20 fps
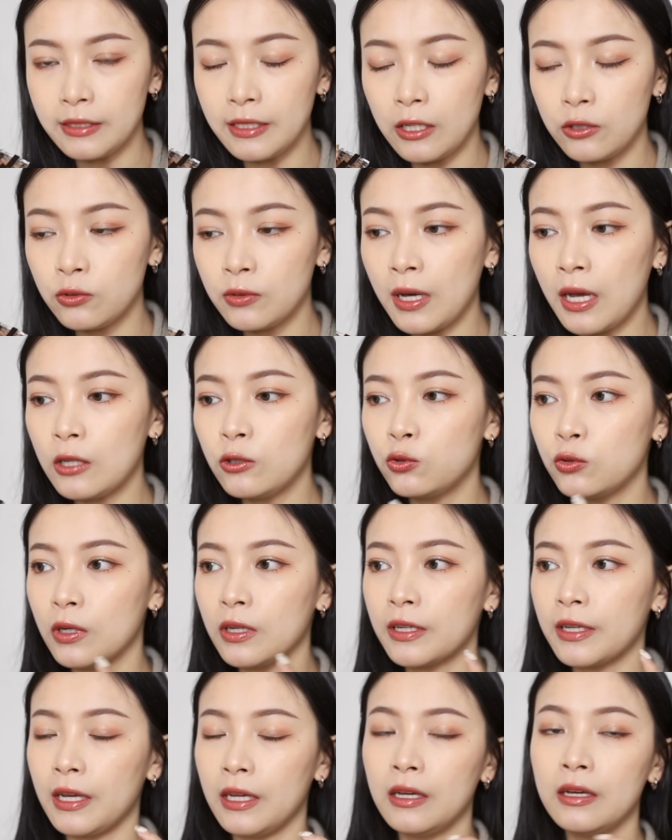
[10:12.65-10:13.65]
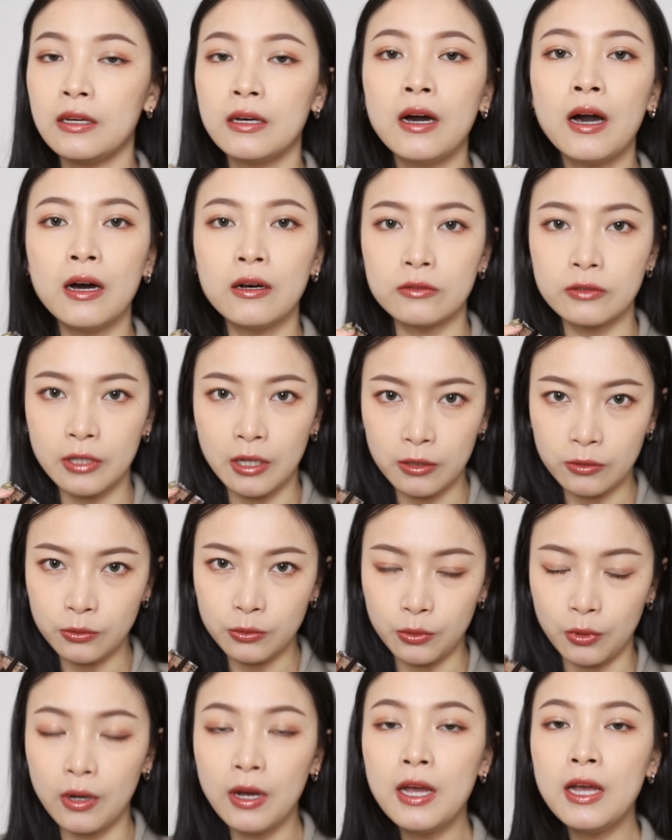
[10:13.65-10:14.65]
再就是它的妆感很好操
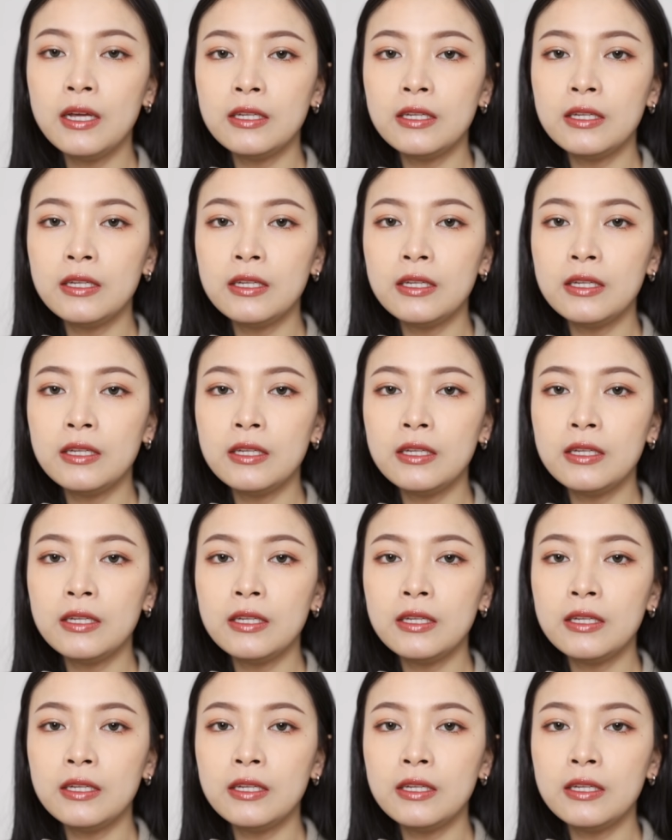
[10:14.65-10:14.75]
作。